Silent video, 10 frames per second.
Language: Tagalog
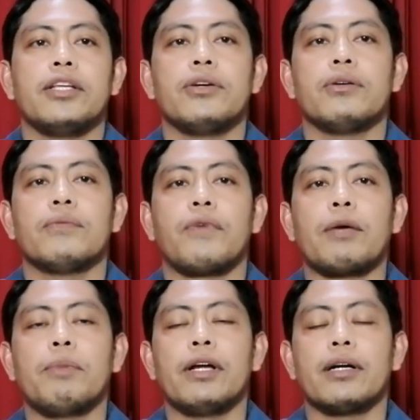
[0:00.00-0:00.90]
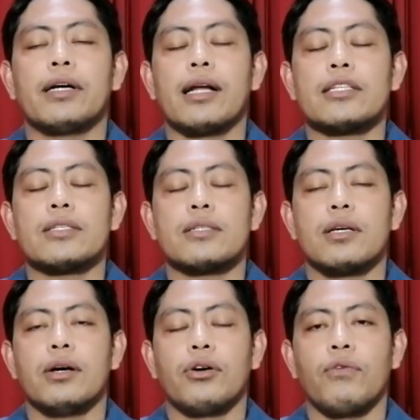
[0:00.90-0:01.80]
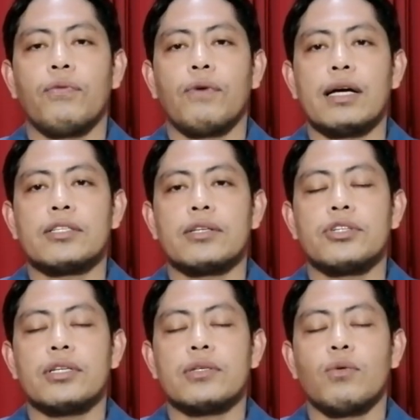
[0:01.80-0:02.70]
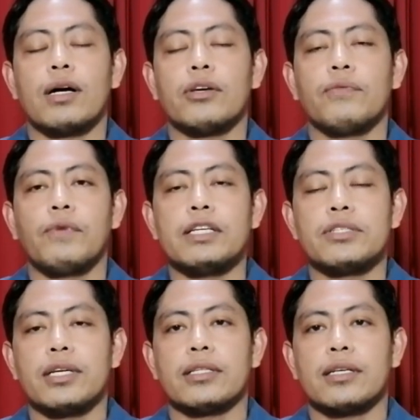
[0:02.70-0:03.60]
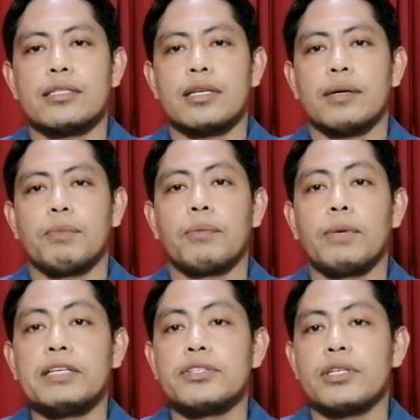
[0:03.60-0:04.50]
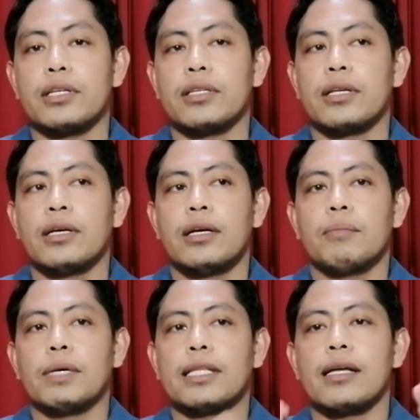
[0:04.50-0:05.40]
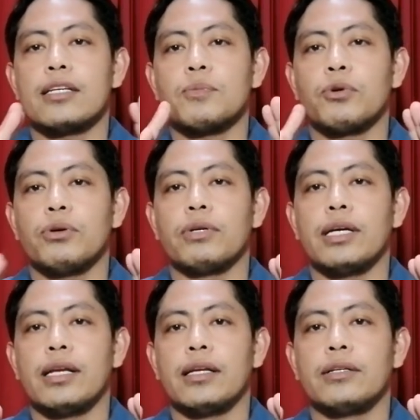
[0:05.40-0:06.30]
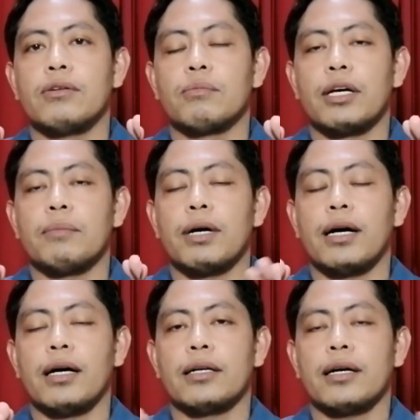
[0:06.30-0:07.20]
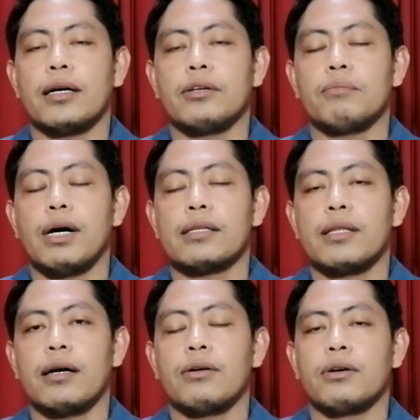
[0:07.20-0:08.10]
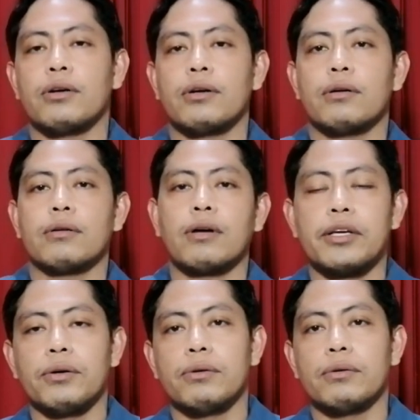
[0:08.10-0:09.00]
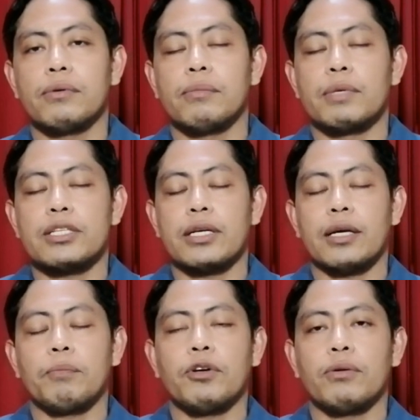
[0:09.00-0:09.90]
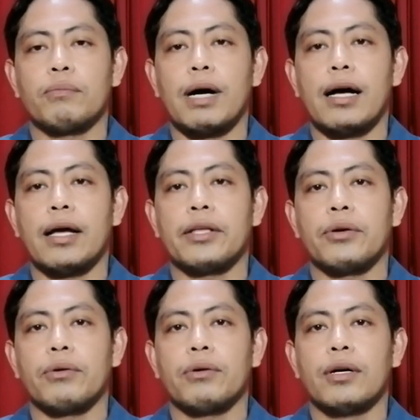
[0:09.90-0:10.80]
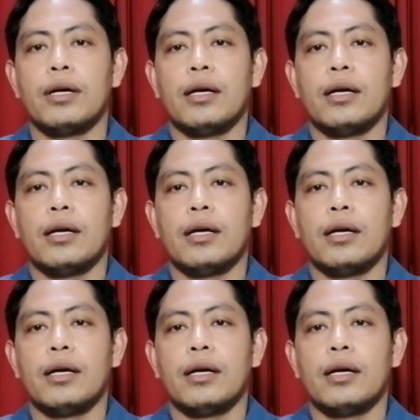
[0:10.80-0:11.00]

Then yung fiberglass roof I suggest wag yung plain sheet kasi kapag plain sheet matalas po yung gilid kung may mga anak kayong bata or kayo masikip yung bahay nyo